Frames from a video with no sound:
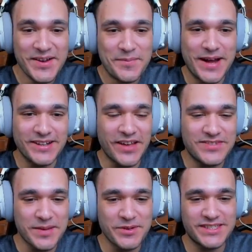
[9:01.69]
Mano, deve
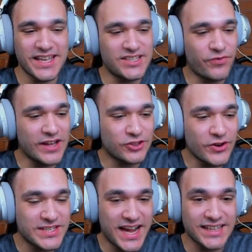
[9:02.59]
ser muito
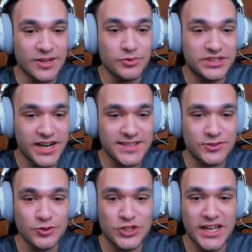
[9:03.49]
satisfatório você catar um
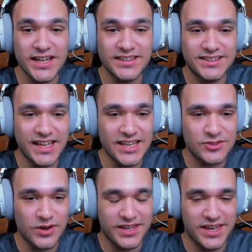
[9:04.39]
trânsito gigantesco aqui,